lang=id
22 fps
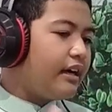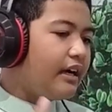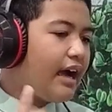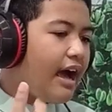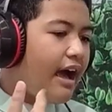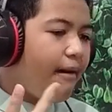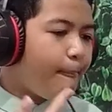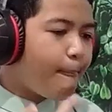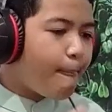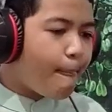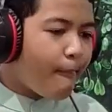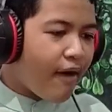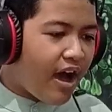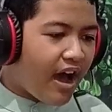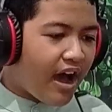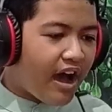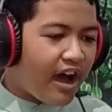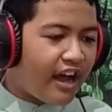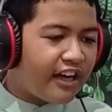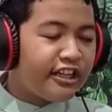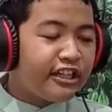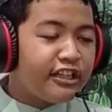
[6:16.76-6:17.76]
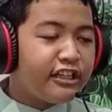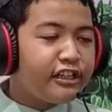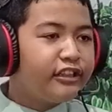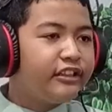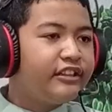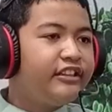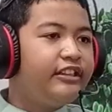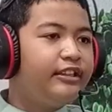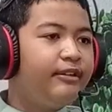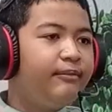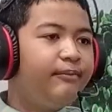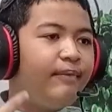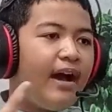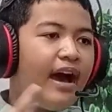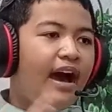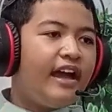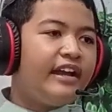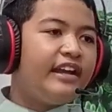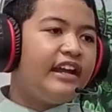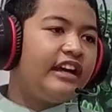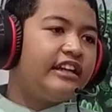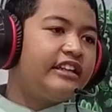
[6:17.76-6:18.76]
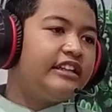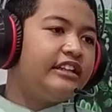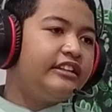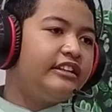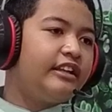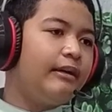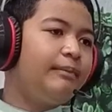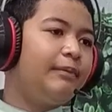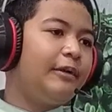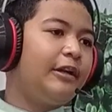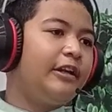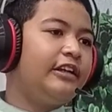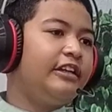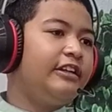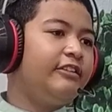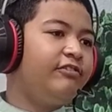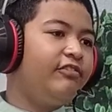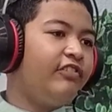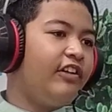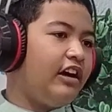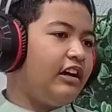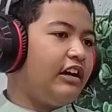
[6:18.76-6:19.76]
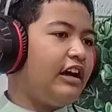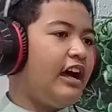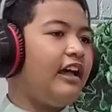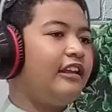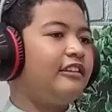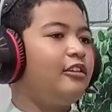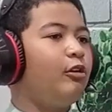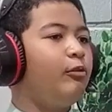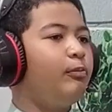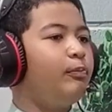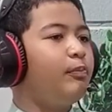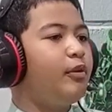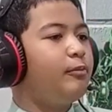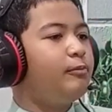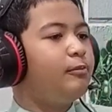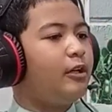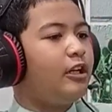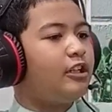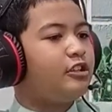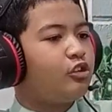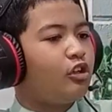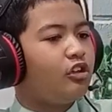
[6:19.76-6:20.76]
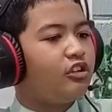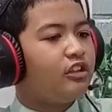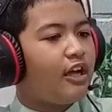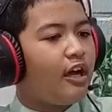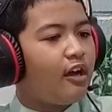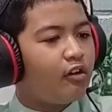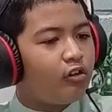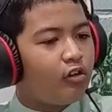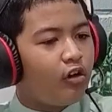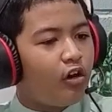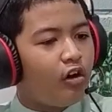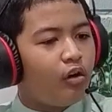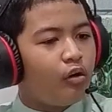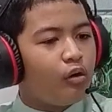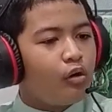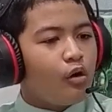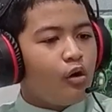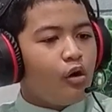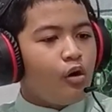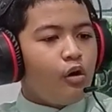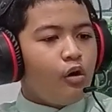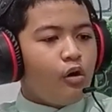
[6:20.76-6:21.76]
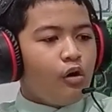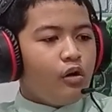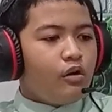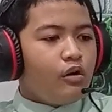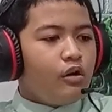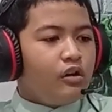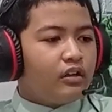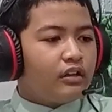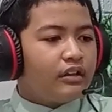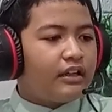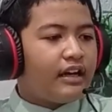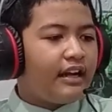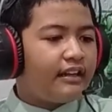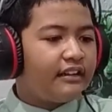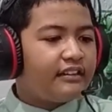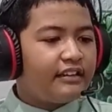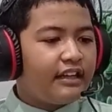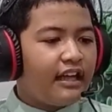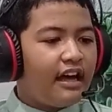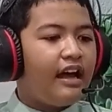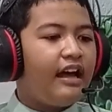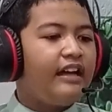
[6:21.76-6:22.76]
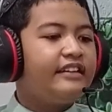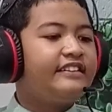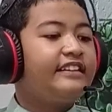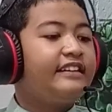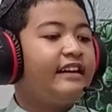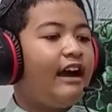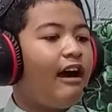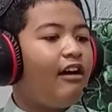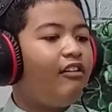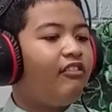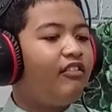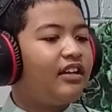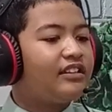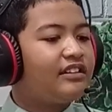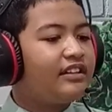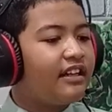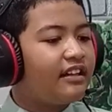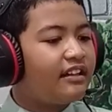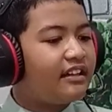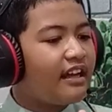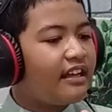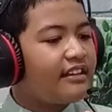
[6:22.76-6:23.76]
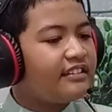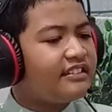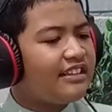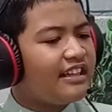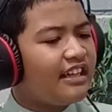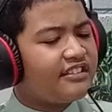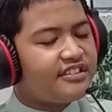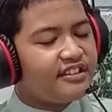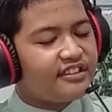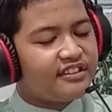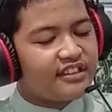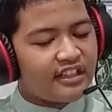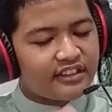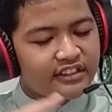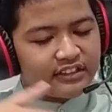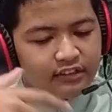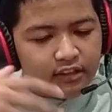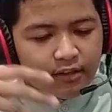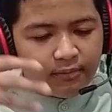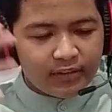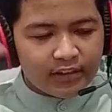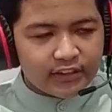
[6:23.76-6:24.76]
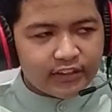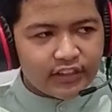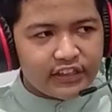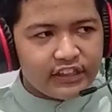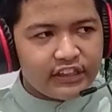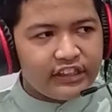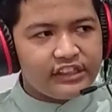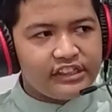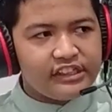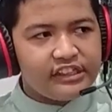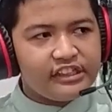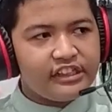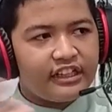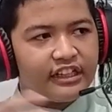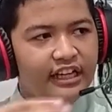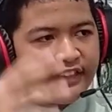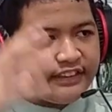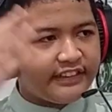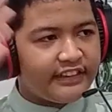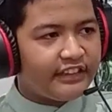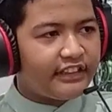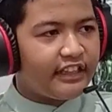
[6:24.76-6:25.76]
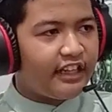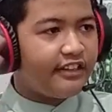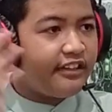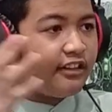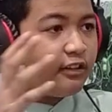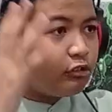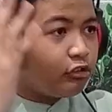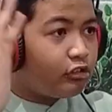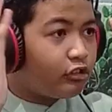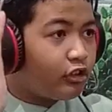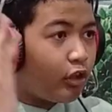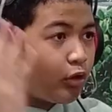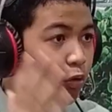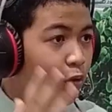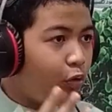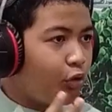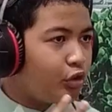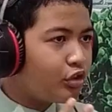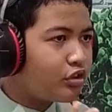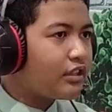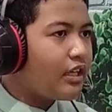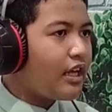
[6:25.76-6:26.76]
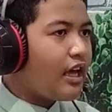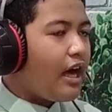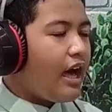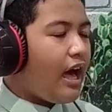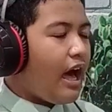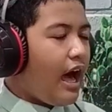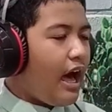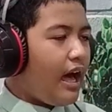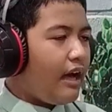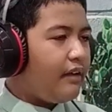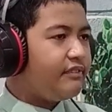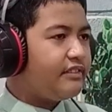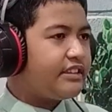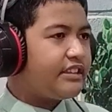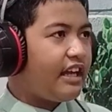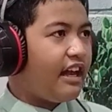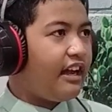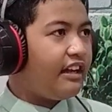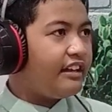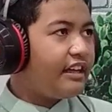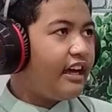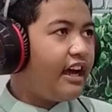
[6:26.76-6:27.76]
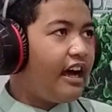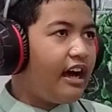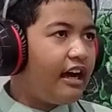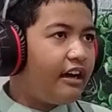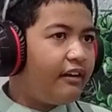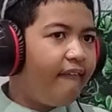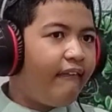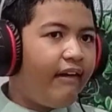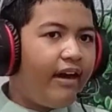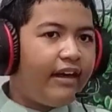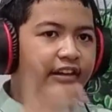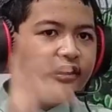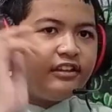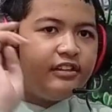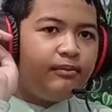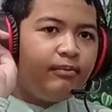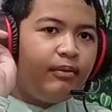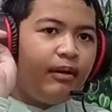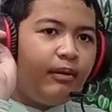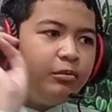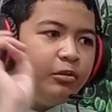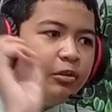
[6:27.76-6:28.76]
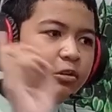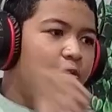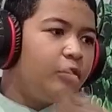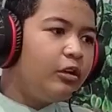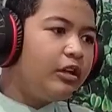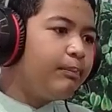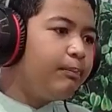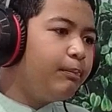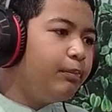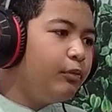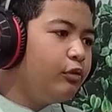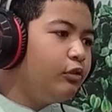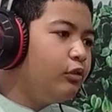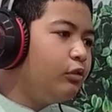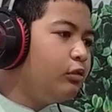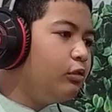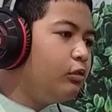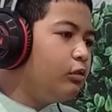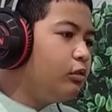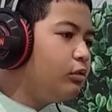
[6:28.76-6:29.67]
kapan, di mana kita berinfak ataupun bersodakoh. Karena dikhawatirkan ya jika kita mengingat-ingat itu terus, misalnya kemarin 50 ribu,